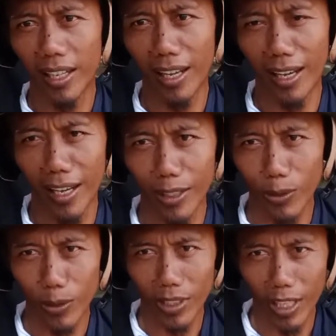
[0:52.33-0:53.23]
nah
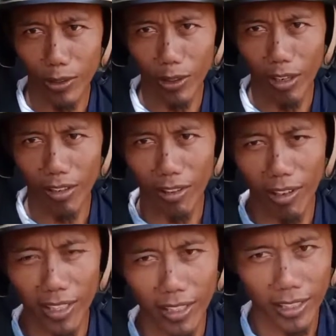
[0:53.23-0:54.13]
Curug Cikaso
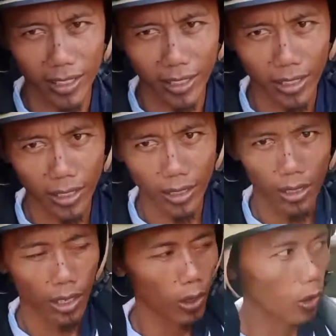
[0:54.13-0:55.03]
kawan-kawan
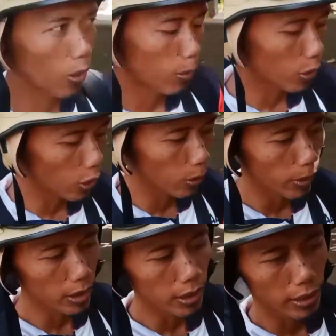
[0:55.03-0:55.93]
kalau motor
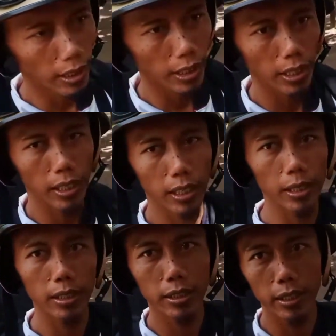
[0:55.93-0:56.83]
biasanya
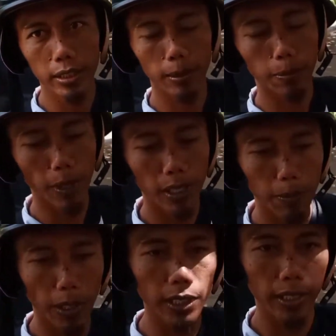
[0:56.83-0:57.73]
disimpan di
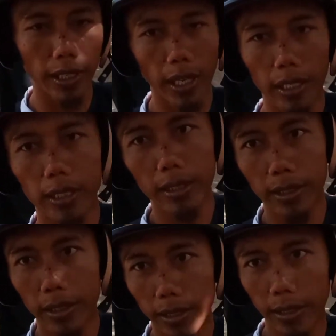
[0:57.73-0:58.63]
parkiran
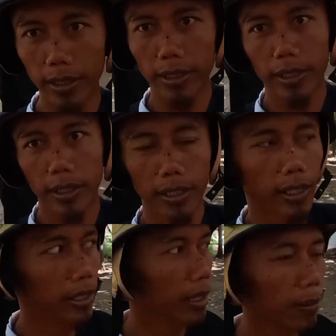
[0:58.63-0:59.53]

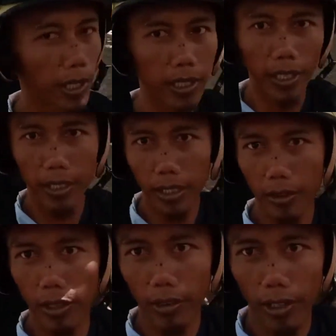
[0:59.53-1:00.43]
di sini parkirannya
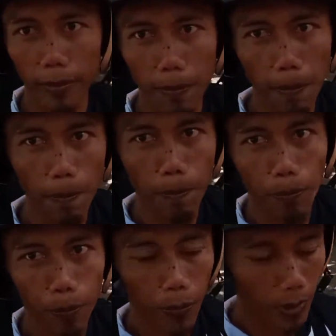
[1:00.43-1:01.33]
kawan-kawan
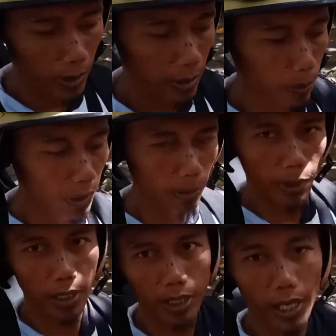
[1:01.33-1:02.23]
seperti
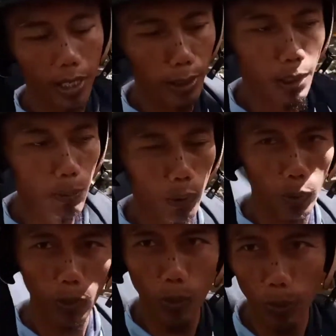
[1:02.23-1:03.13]
biasa ada
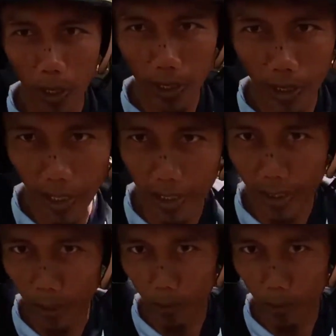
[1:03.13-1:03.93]
penunggu parkirannya